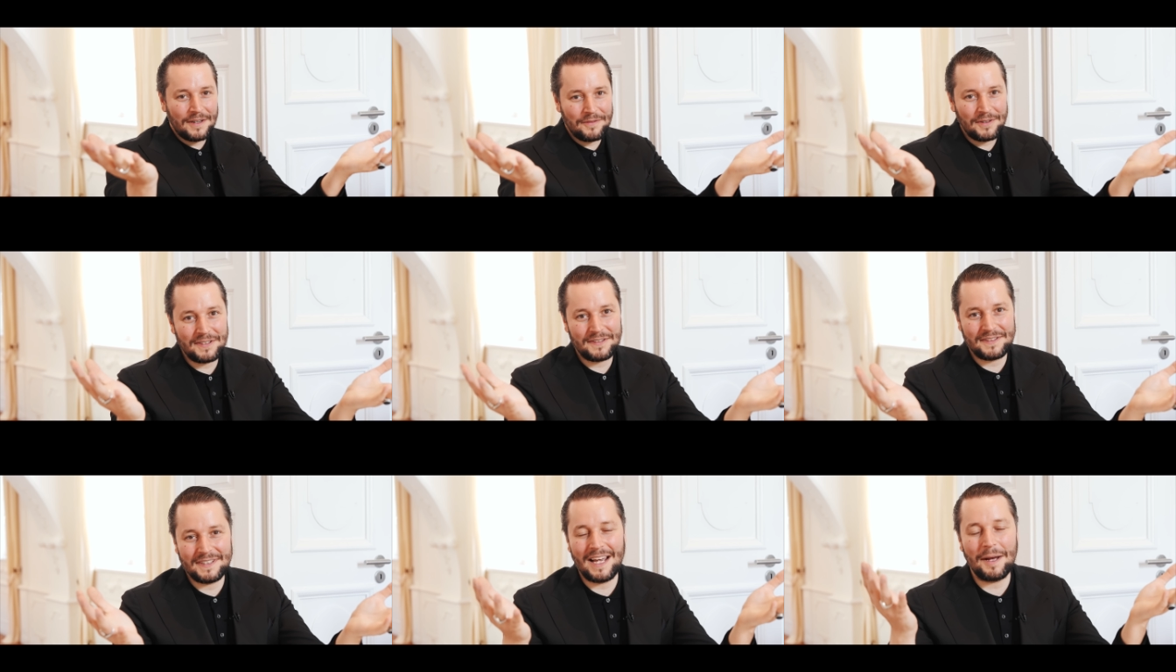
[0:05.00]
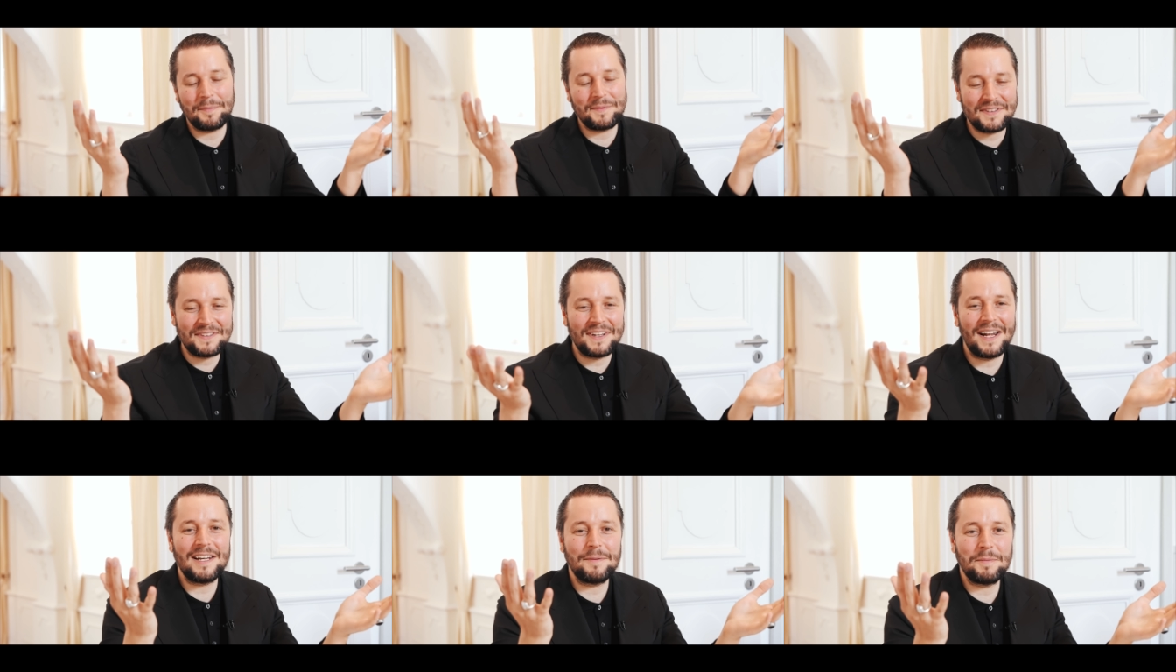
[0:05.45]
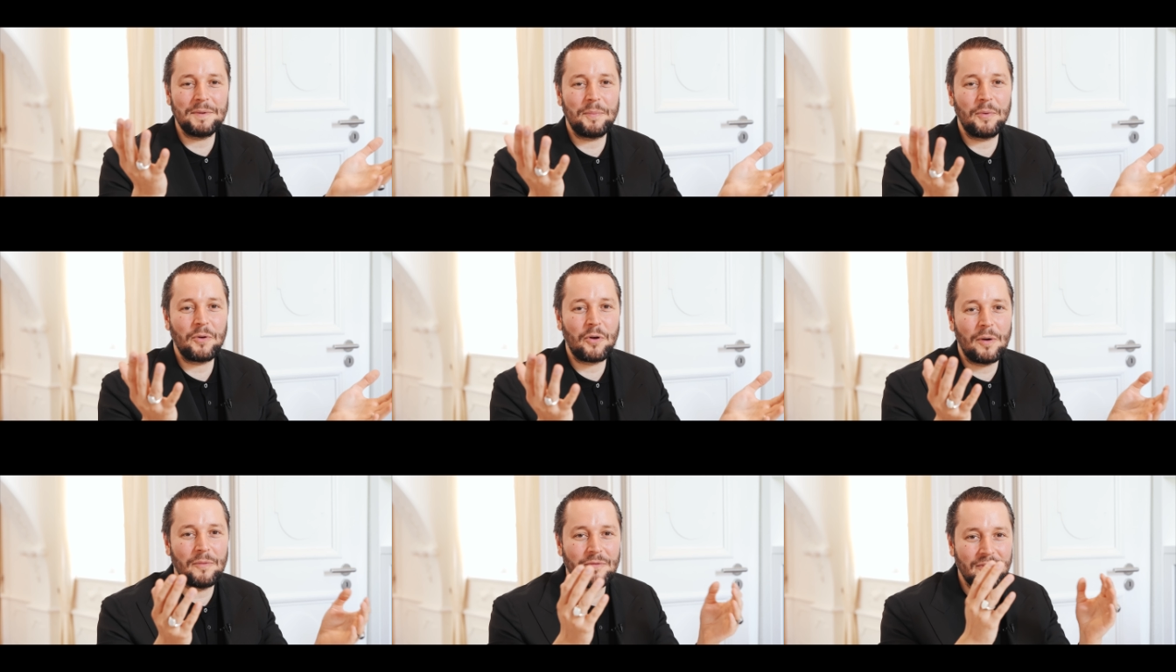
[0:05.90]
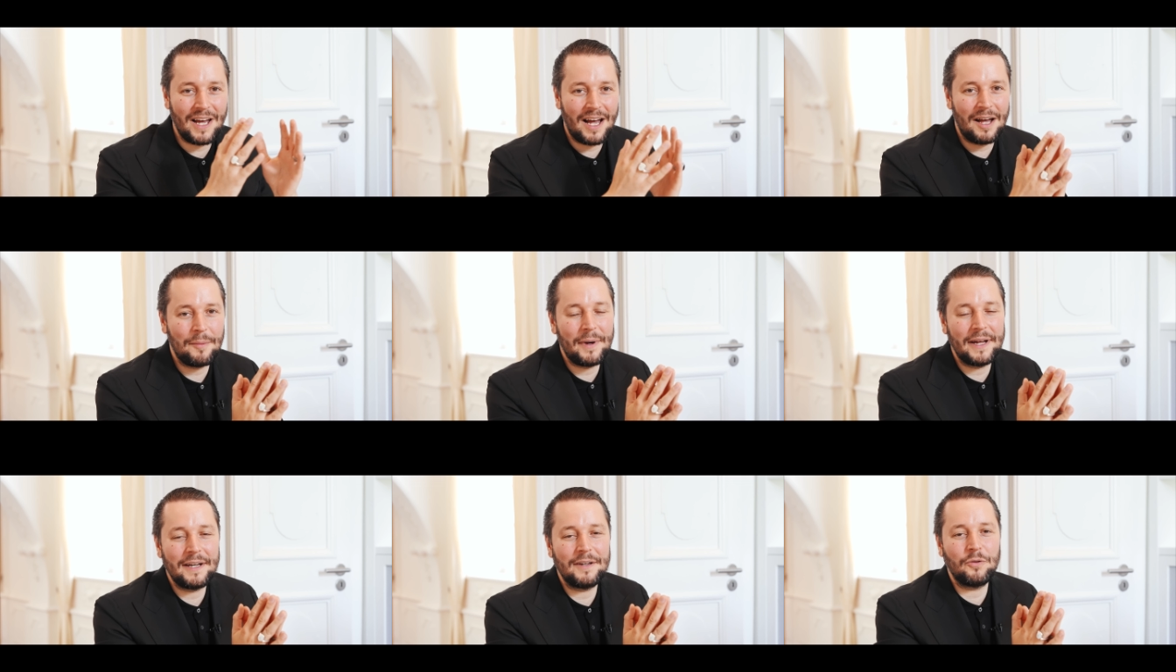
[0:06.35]
ihr wisst, ihr habt es alle mitbekommen, wir
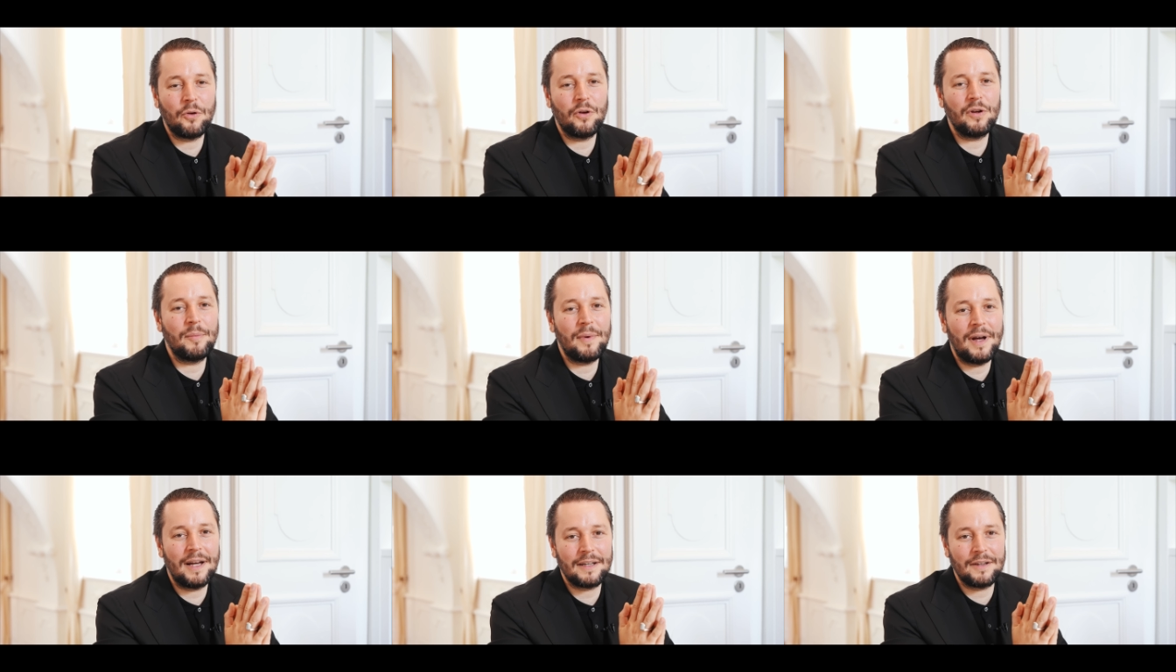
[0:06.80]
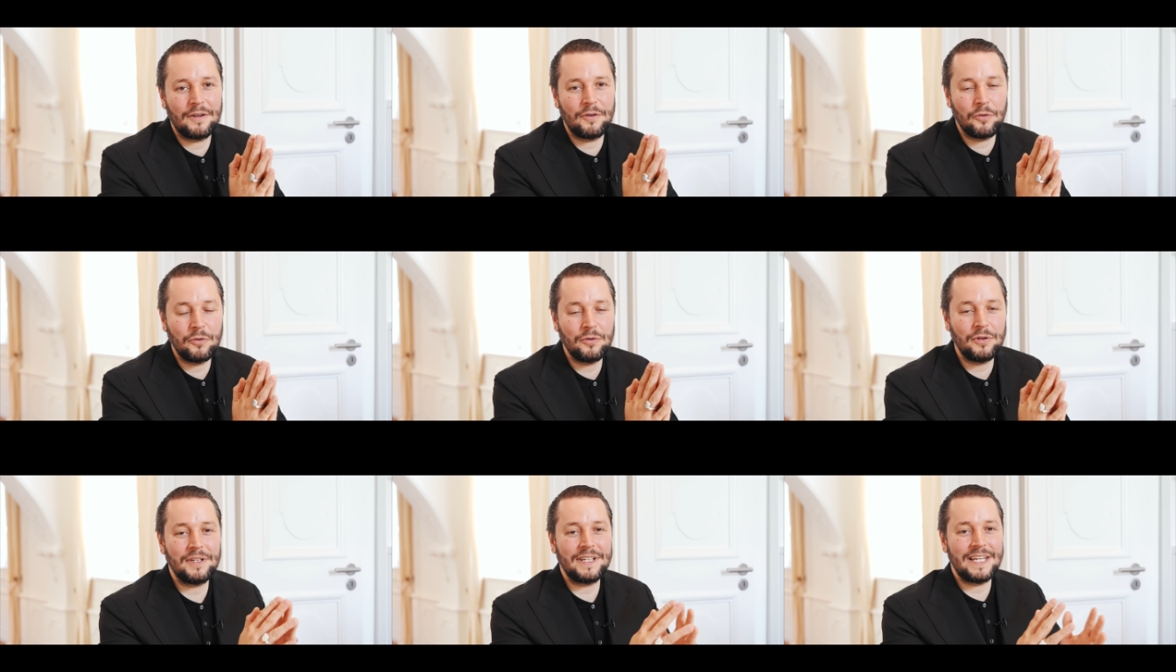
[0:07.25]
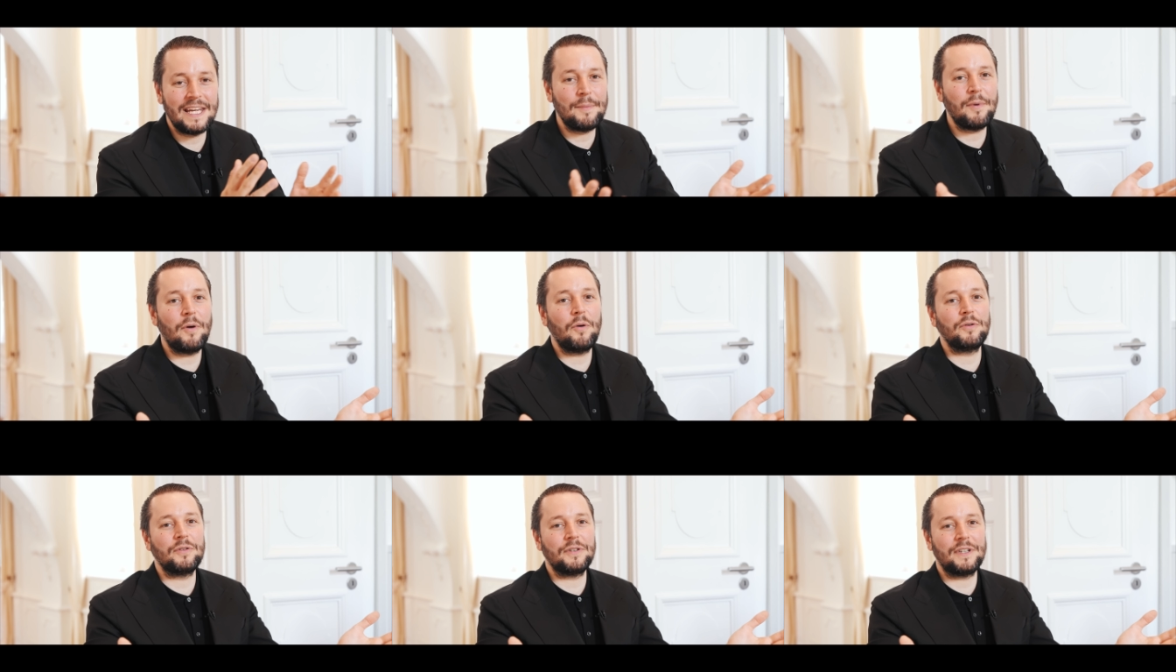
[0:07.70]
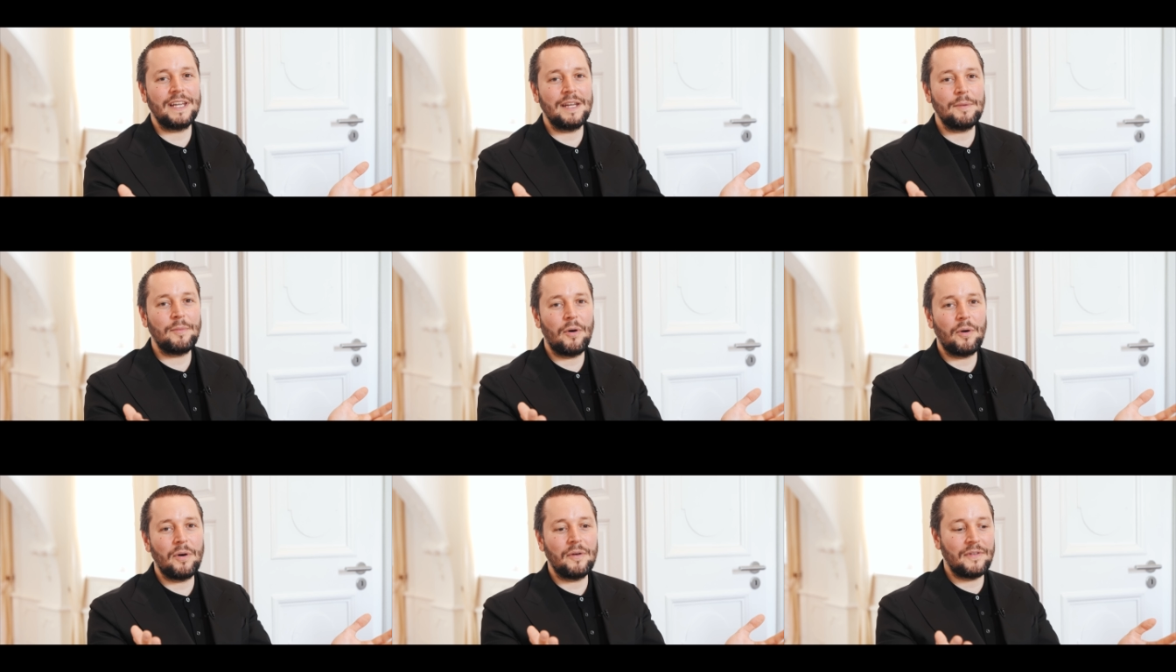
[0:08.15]
haben eine neue Marke gegründet, Gebauer und
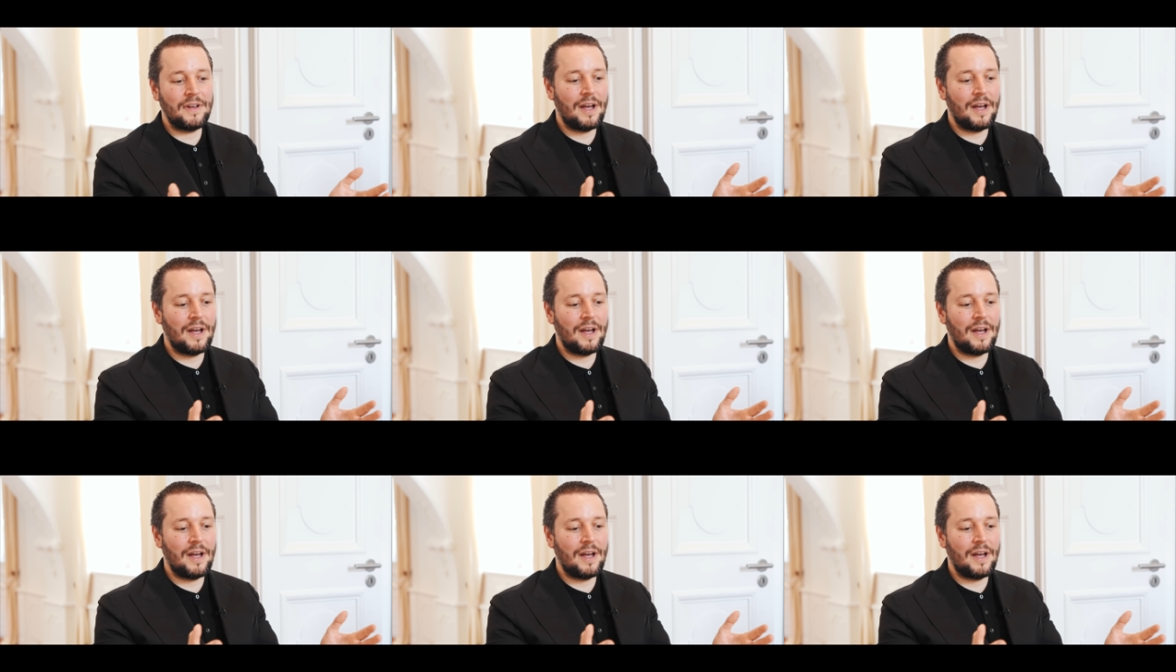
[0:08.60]
Gebauer.